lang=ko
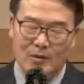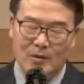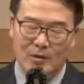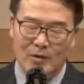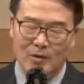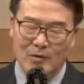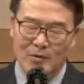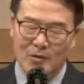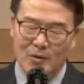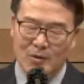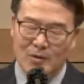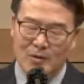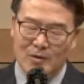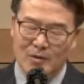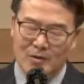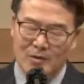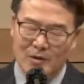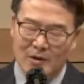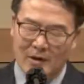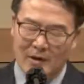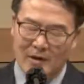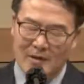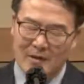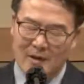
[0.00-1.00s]
고린도를
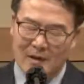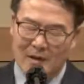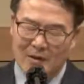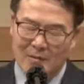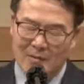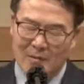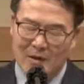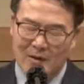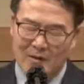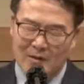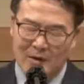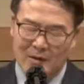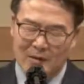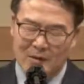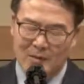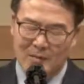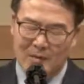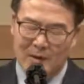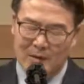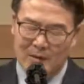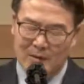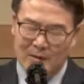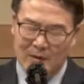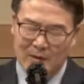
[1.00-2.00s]
떠난 다음에 사도
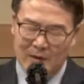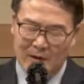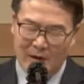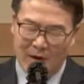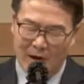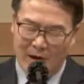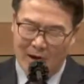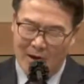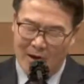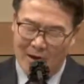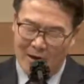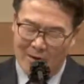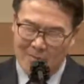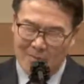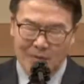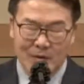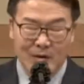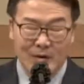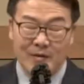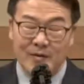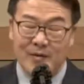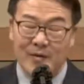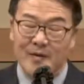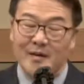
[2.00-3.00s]
바울이
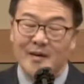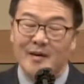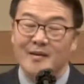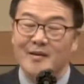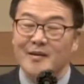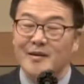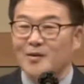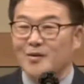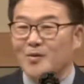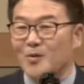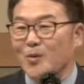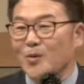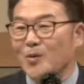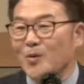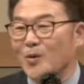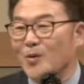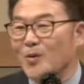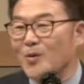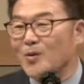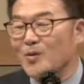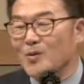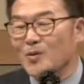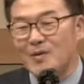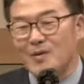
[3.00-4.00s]
아무리 생각을
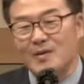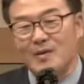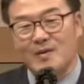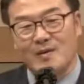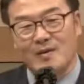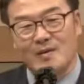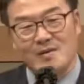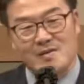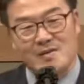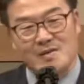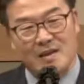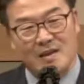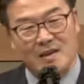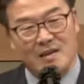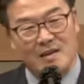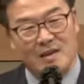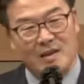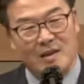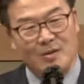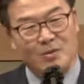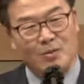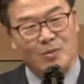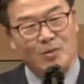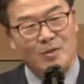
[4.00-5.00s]
해도
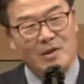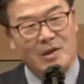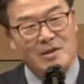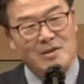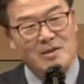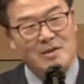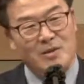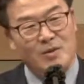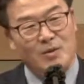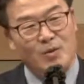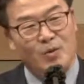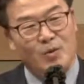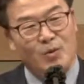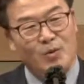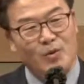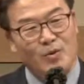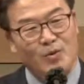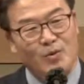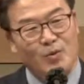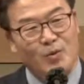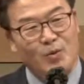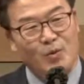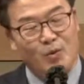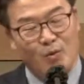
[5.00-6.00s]
자기가 또다시
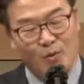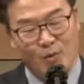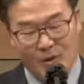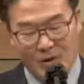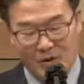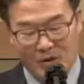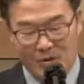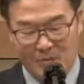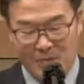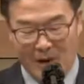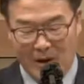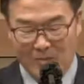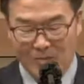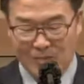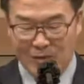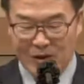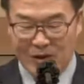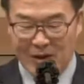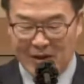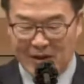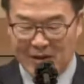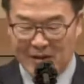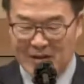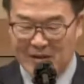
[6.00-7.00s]
고린도 교회를
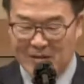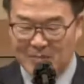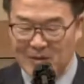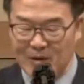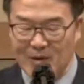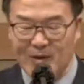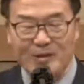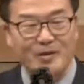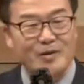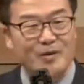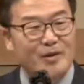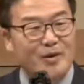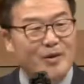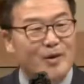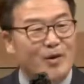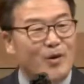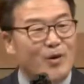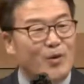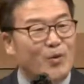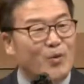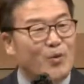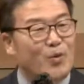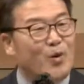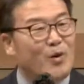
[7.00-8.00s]
방문하게 되면
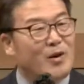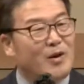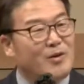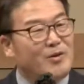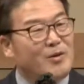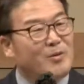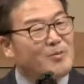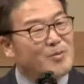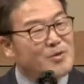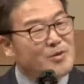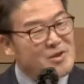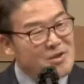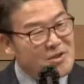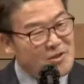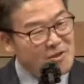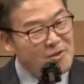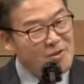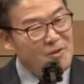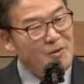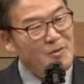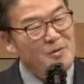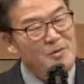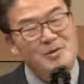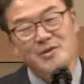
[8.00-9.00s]
교회가 너무
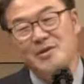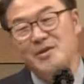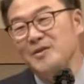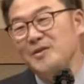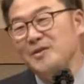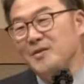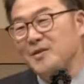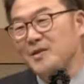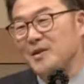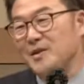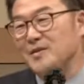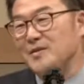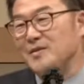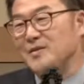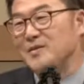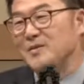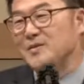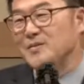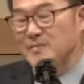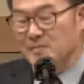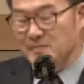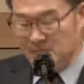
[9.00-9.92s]
시끄러워질 것 같아.